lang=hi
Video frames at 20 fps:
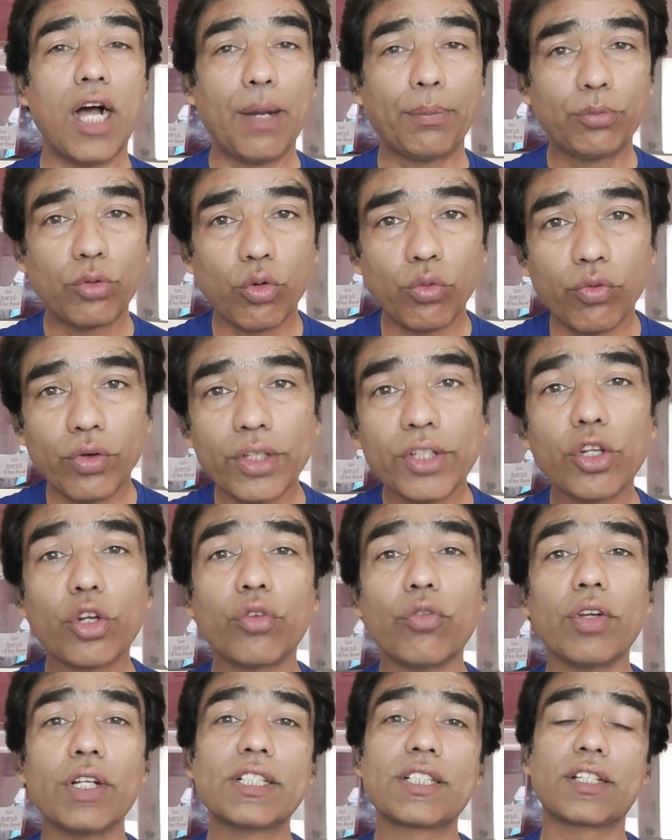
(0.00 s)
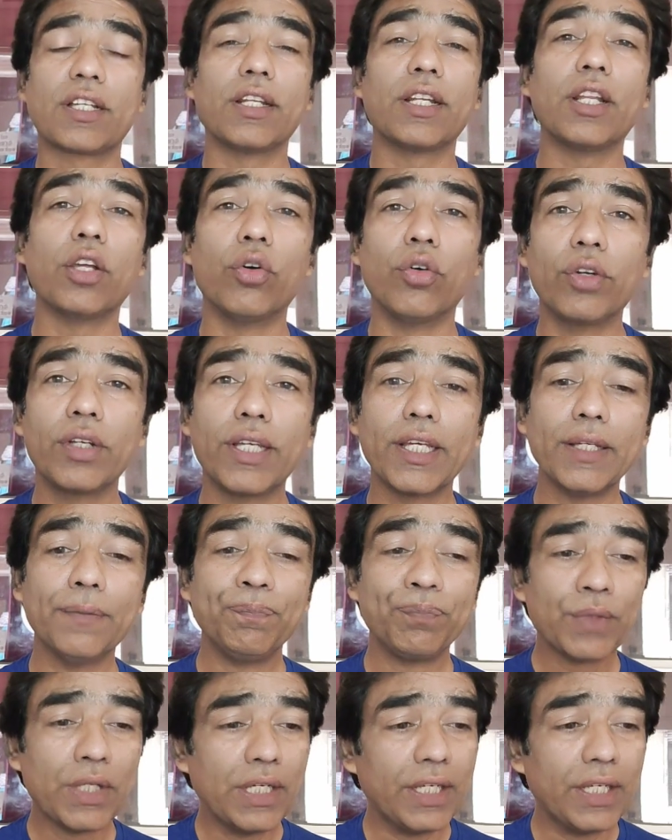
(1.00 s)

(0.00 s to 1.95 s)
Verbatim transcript: आपको वन ऑन करने होंगे